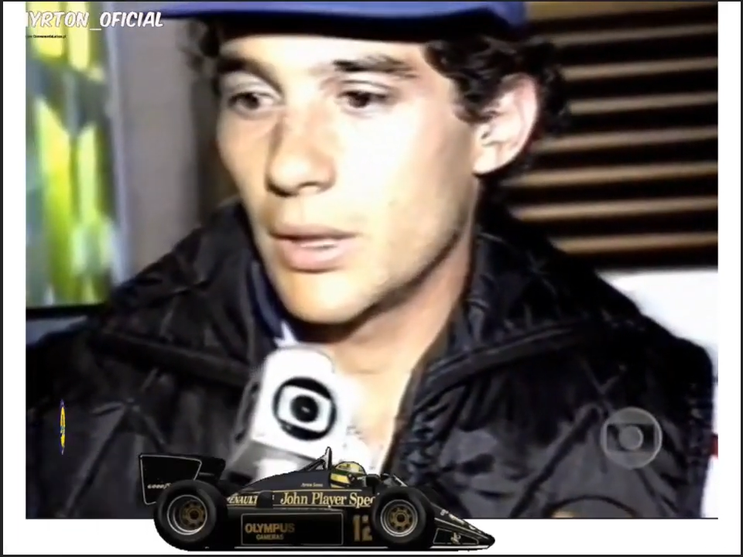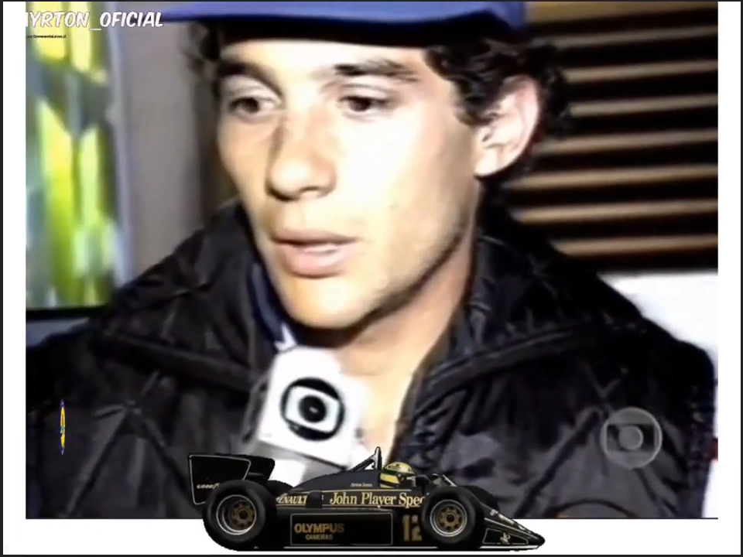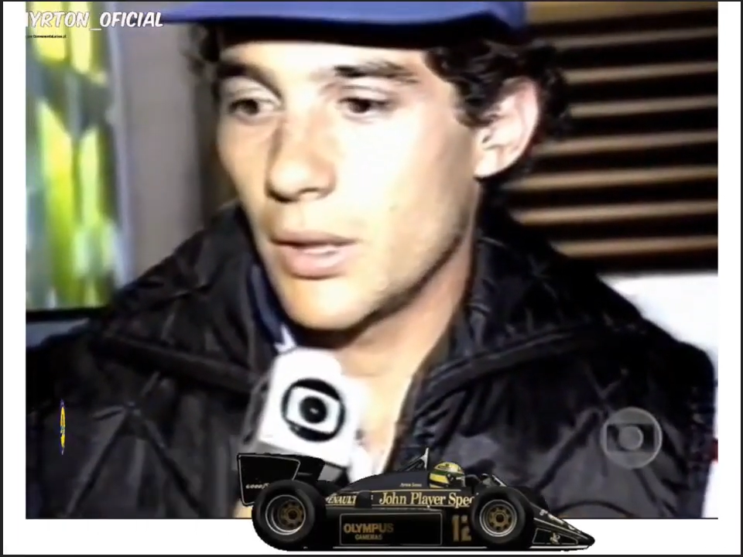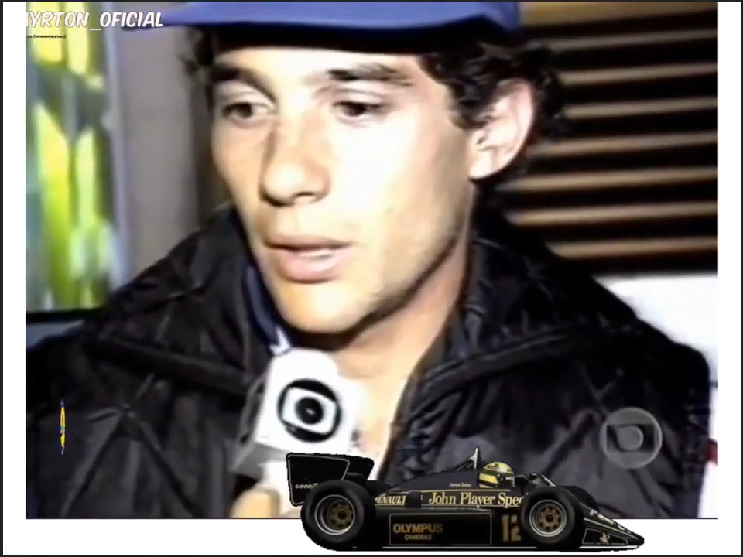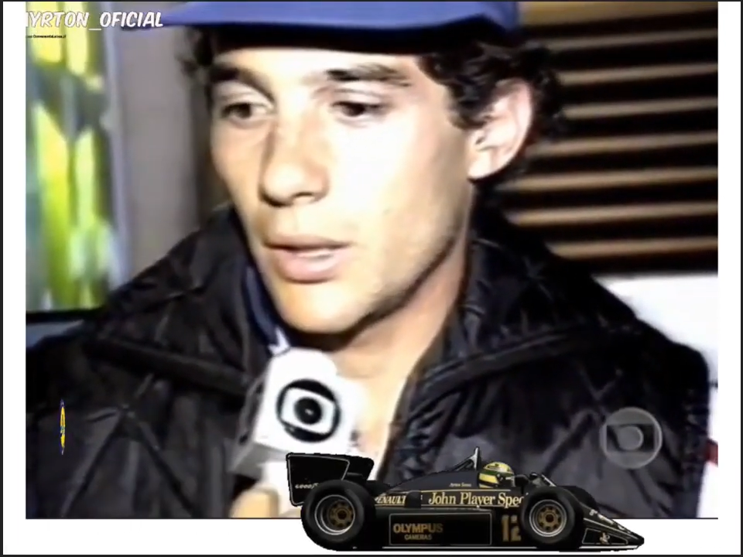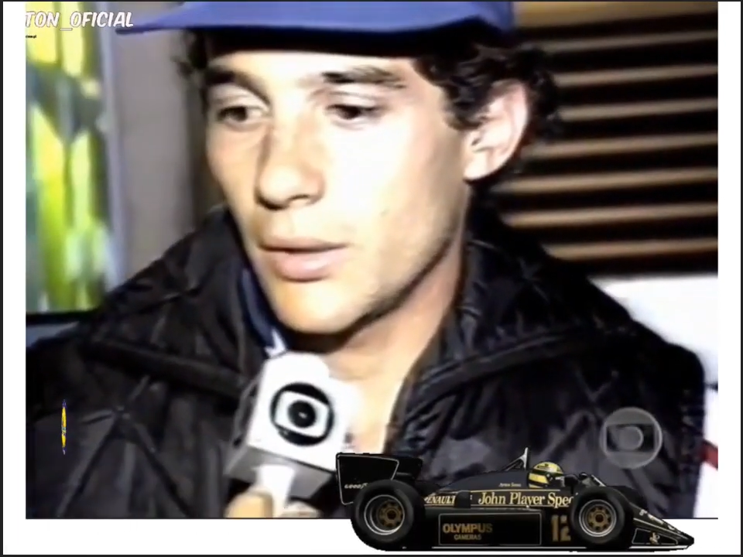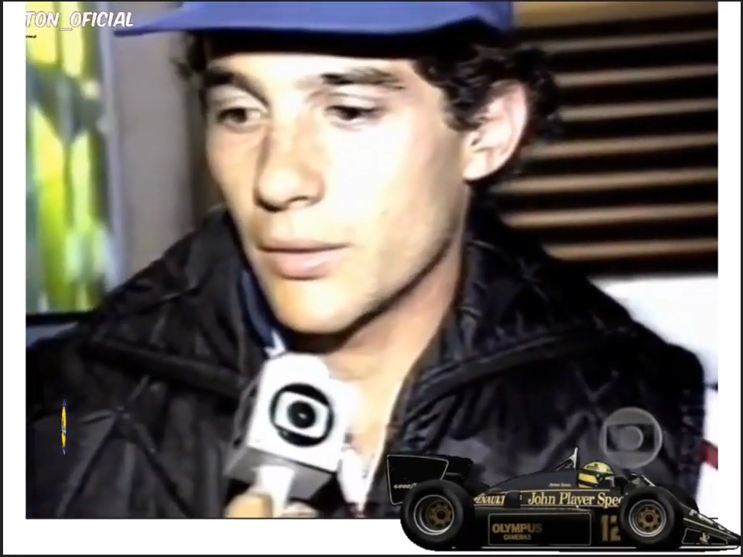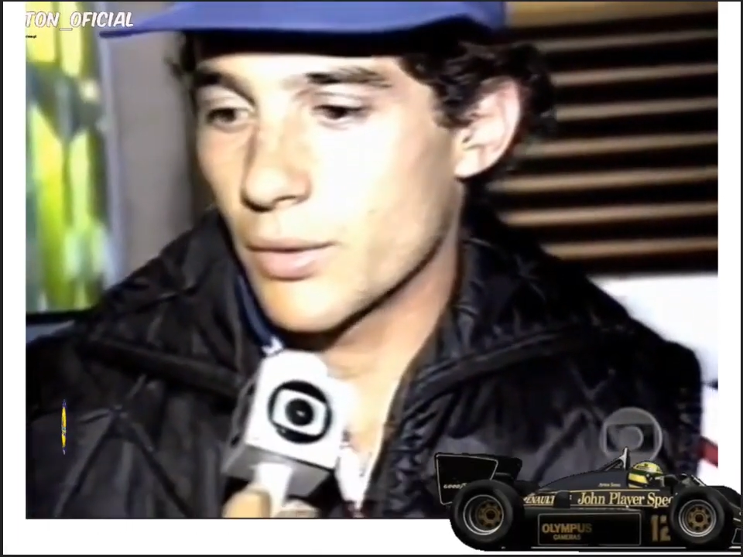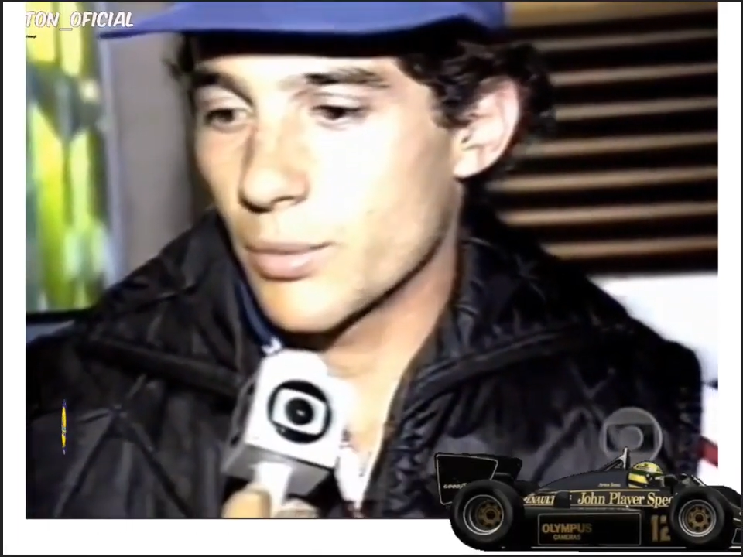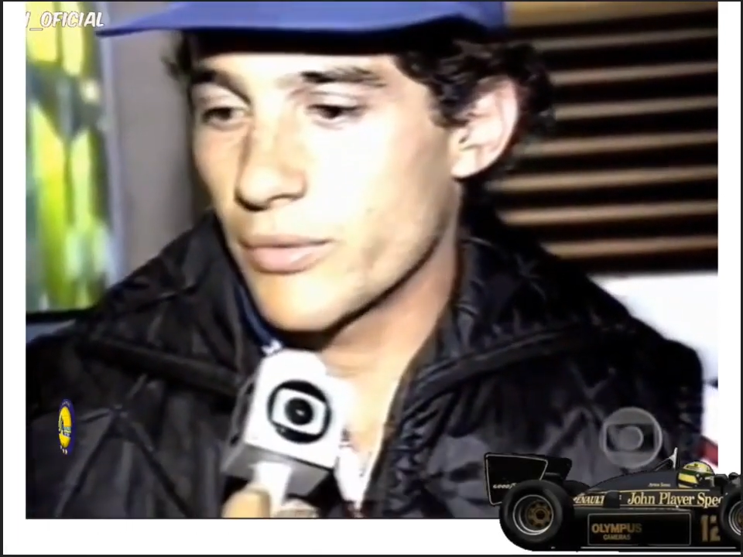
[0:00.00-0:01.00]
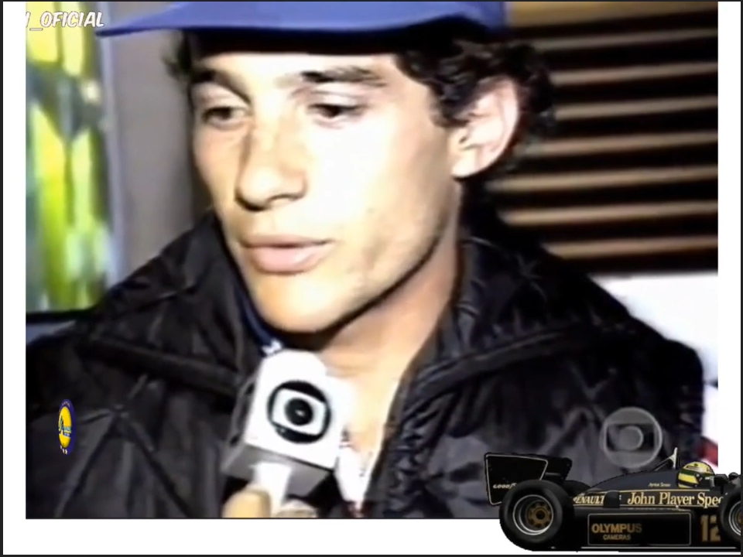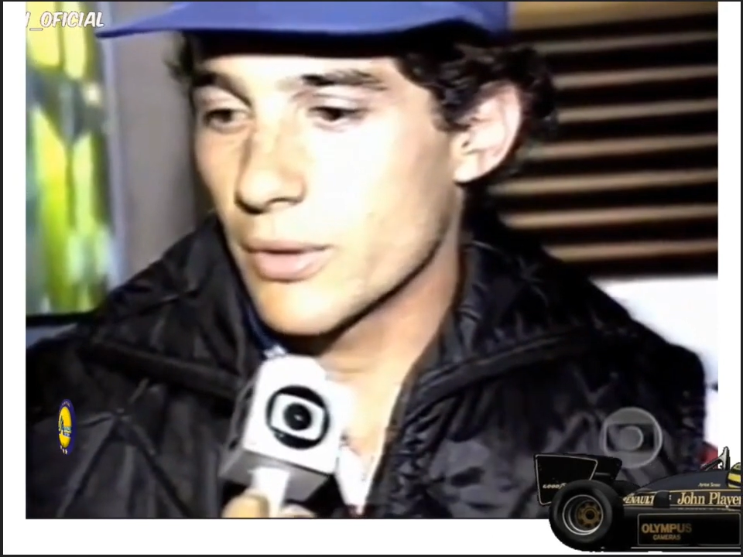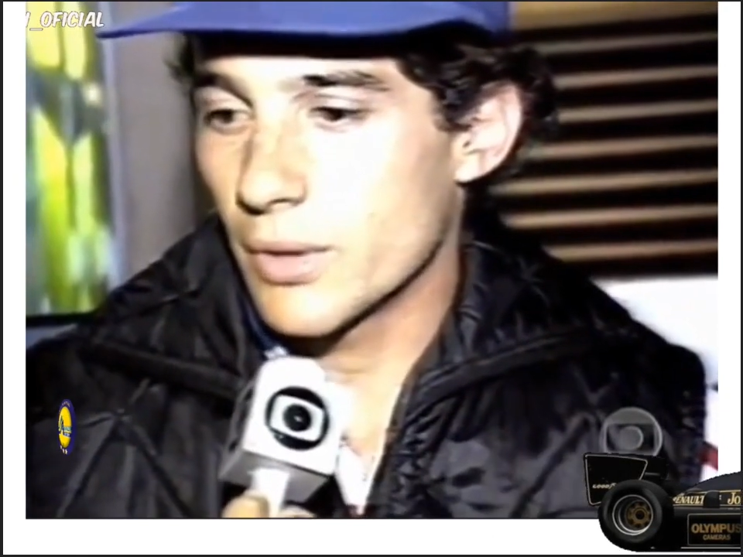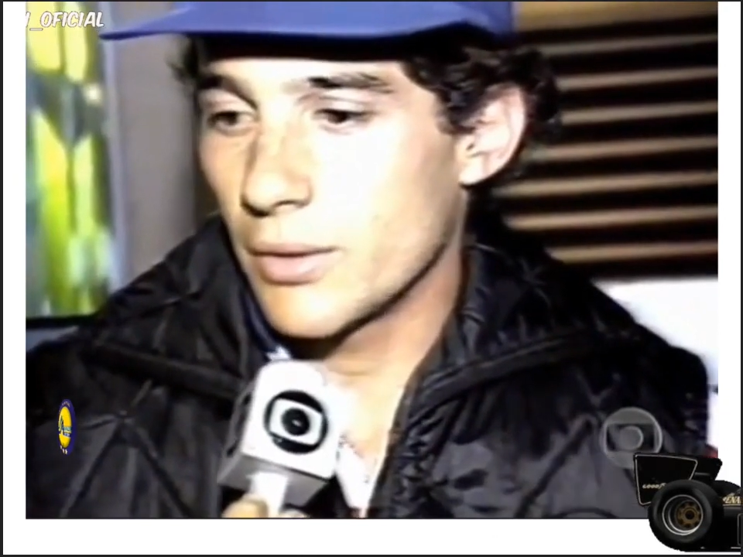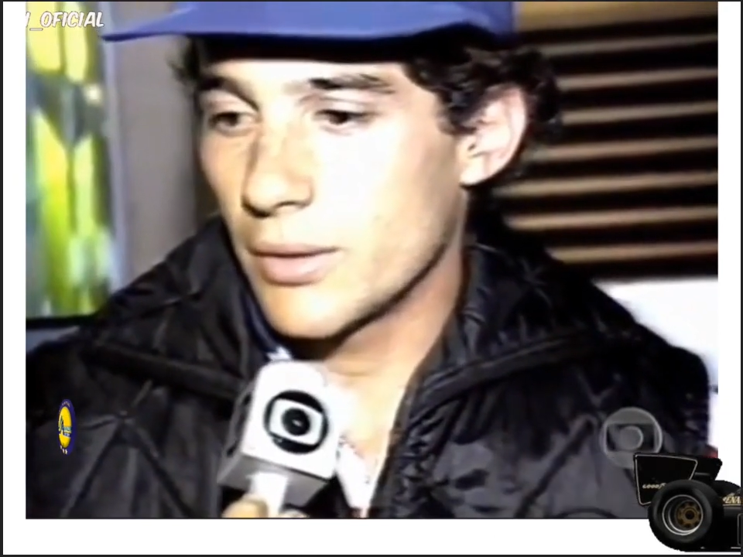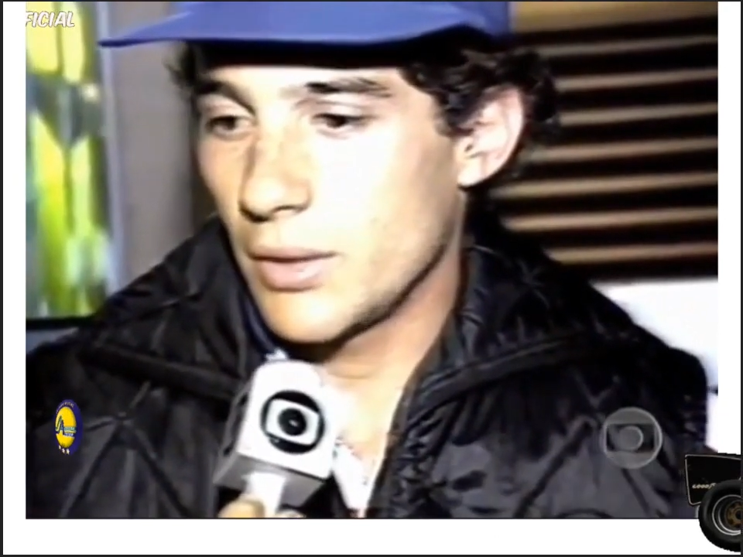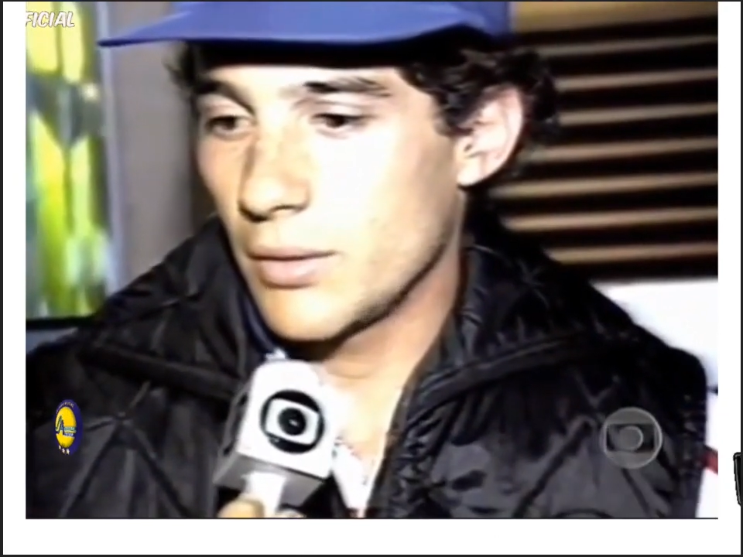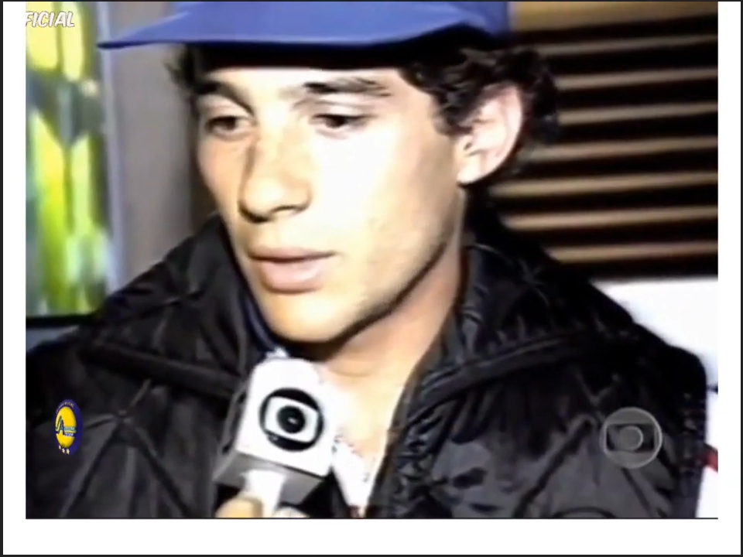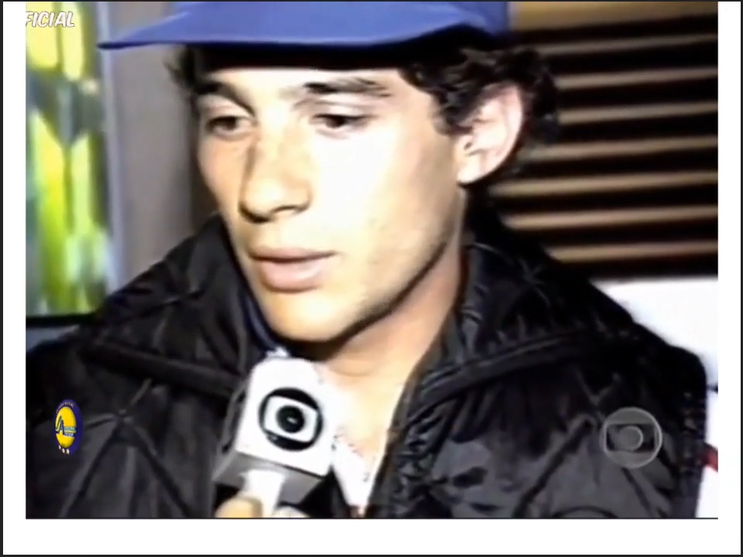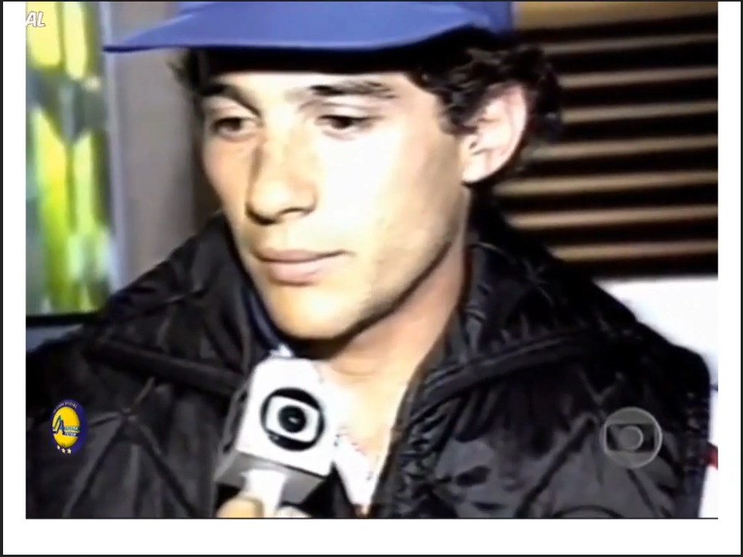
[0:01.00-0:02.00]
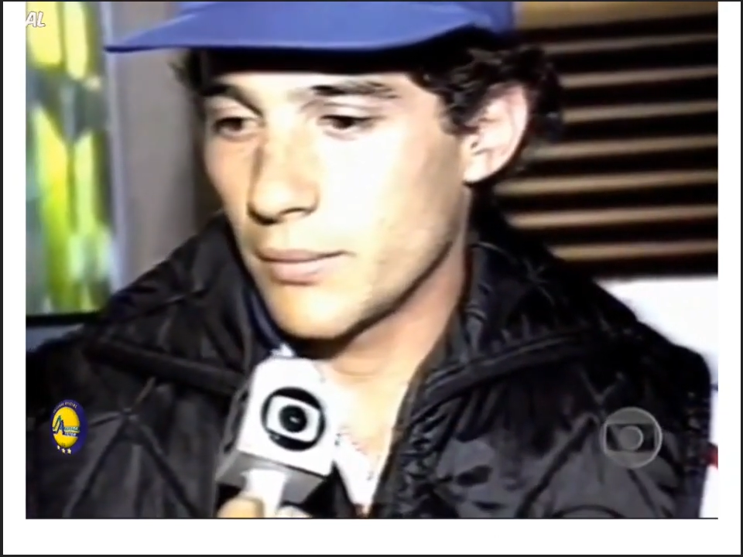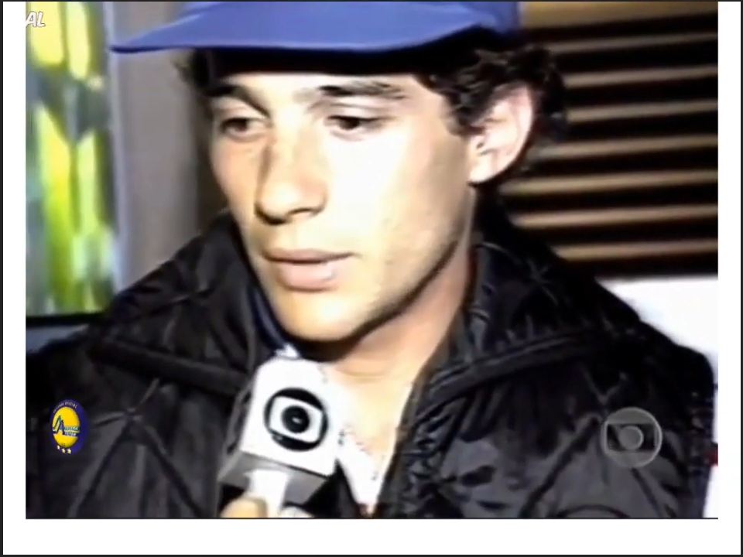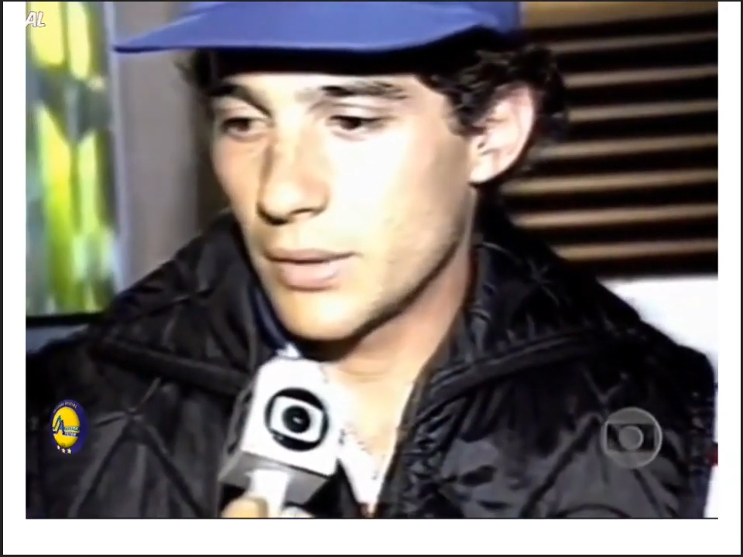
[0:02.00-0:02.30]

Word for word: eu sou um profissional e tenho que,